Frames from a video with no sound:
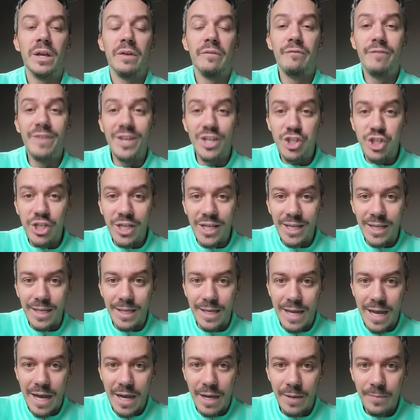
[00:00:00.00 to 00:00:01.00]

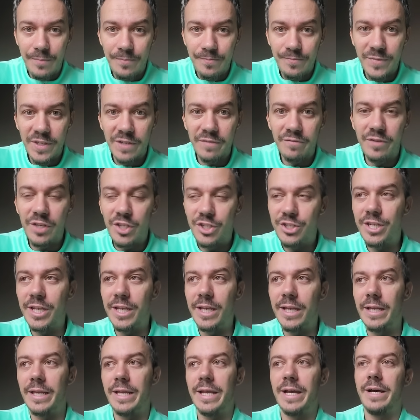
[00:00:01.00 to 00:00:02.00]
Vigilia,
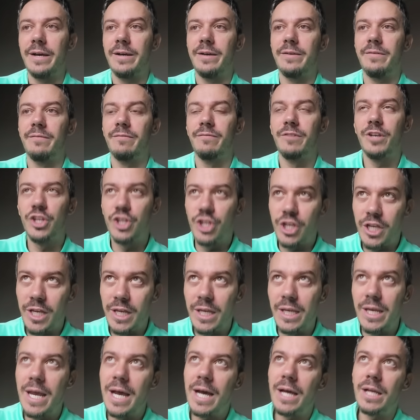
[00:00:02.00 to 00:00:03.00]
vigilia,
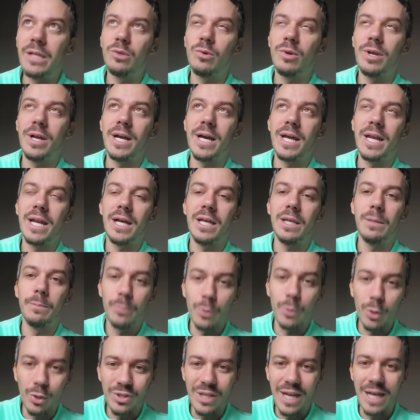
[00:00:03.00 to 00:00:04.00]
vigilia di una gara
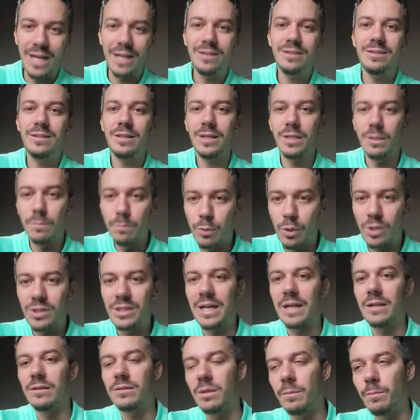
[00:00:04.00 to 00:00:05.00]
importante,
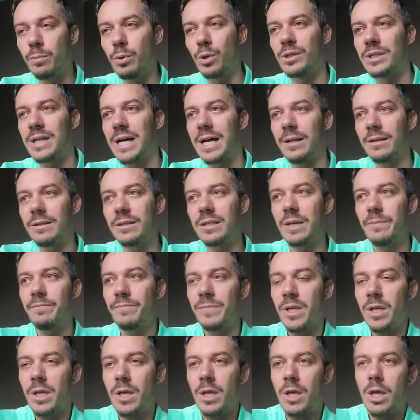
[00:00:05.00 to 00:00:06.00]
importante,
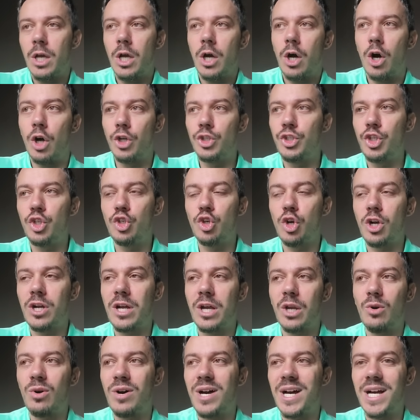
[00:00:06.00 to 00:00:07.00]
importante. Oggi
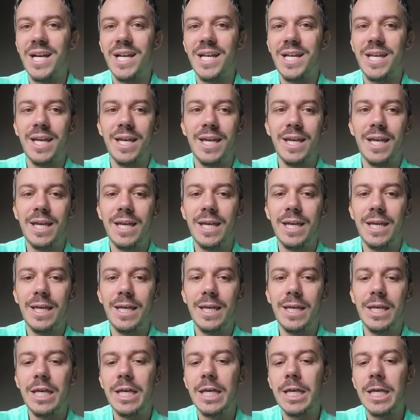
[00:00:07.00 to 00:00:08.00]
giocano
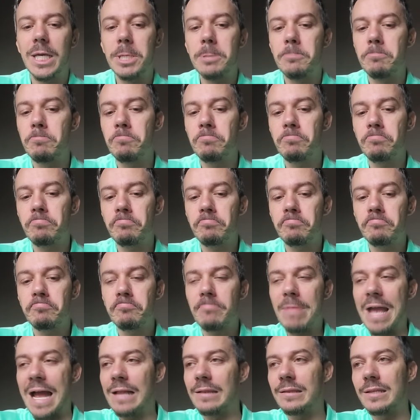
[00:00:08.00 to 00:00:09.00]
anche
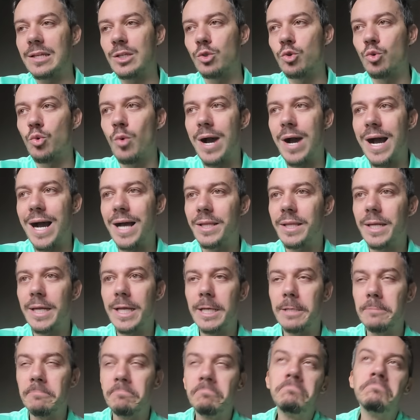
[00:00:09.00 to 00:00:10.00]
altre
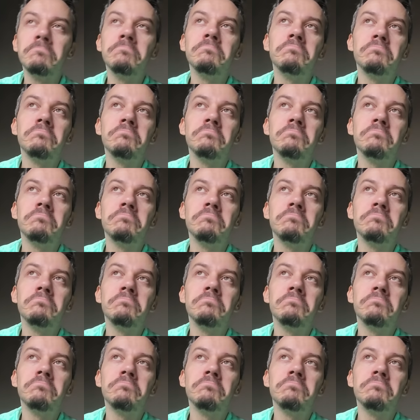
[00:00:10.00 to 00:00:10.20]
squadre.